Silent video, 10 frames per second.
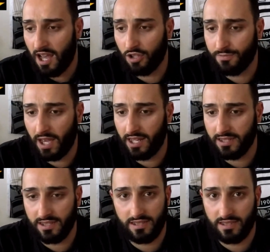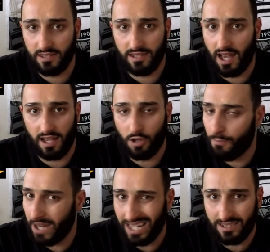Aus meiner Sicht äh, ja
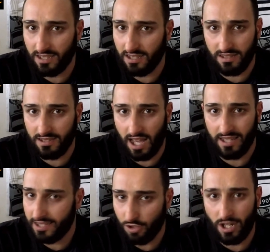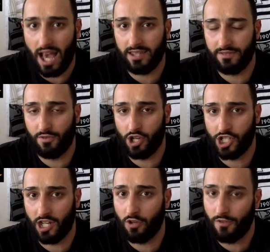komplett äh, ja, desolate
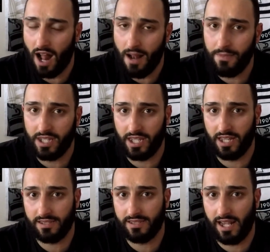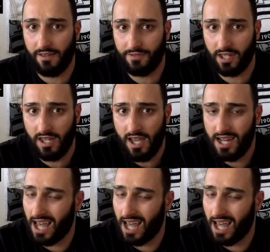Vorstellung, vor allem in der ersten Hälfte.